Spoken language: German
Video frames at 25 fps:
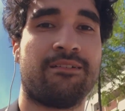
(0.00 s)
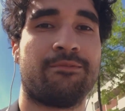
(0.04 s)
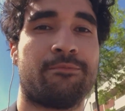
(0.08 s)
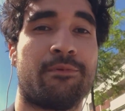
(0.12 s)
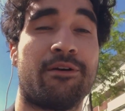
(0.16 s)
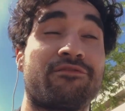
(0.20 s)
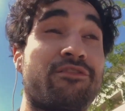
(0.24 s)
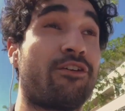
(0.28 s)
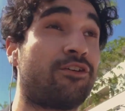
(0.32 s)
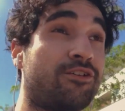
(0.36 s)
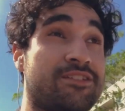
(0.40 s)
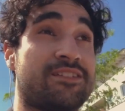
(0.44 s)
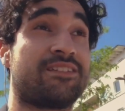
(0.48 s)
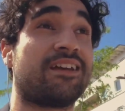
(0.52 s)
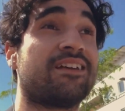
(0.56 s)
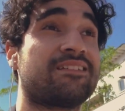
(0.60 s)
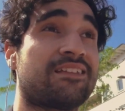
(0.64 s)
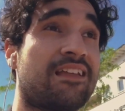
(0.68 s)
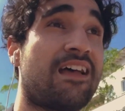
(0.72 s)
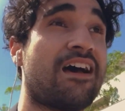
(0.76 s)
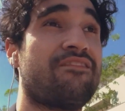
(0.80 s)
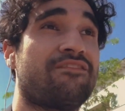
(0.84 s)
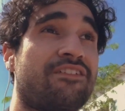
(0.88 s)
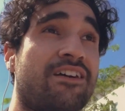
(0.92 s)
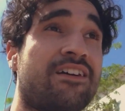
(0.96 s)
mein Freund,
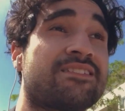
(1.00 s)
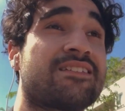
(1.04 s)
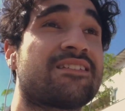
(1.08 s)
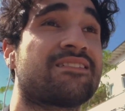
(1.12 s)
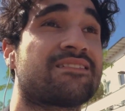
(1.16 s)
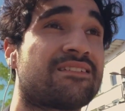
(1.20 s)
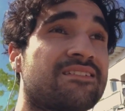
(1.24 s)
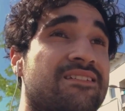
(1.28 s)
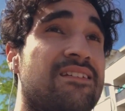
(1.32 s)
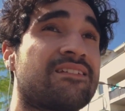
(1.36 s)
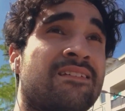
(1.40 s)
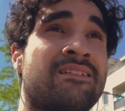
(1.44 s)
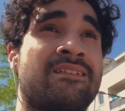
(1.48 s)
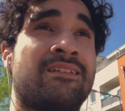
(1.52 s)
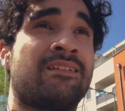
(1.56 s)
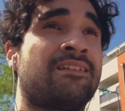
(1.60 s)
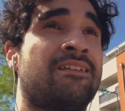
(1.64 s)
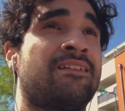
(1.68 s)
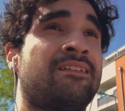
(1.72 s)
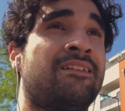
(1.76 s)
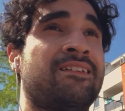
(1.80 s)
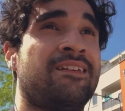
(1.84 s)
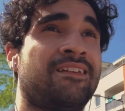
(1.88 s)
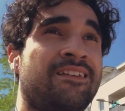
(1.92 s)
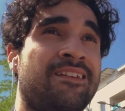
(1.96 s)
dann erwartet dich
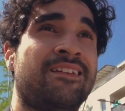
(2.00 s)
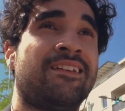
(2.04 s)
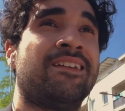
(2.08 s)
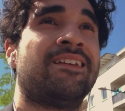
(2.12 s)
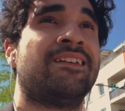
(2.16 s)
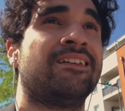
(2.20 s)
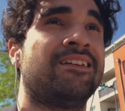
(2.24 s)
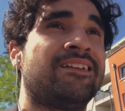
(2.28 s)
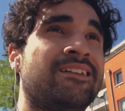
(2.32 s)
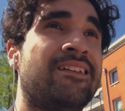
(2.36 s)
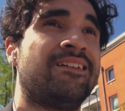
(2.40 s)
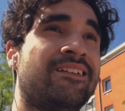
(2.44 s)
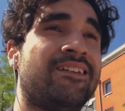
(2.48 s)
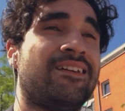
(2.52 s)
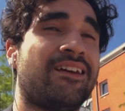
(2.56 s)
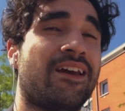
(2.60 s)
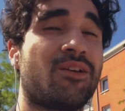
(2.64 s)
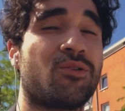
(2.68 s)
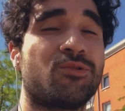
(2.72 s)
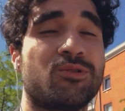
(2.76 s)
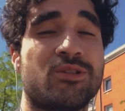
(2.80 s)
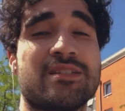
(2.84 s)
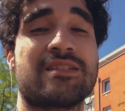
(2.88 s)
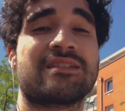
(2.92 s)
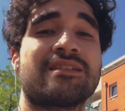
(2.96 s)

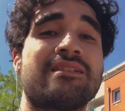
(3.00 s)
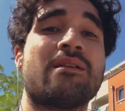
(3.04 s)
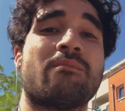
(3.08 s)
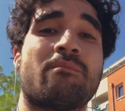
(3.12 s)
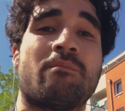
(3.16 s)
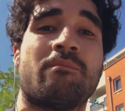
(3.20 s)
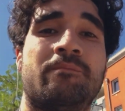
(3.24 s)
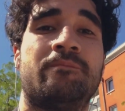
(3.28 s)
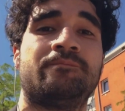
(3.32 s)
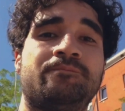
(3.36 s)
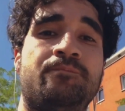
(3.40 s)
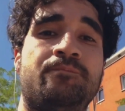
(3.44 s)
ein gutes Leben.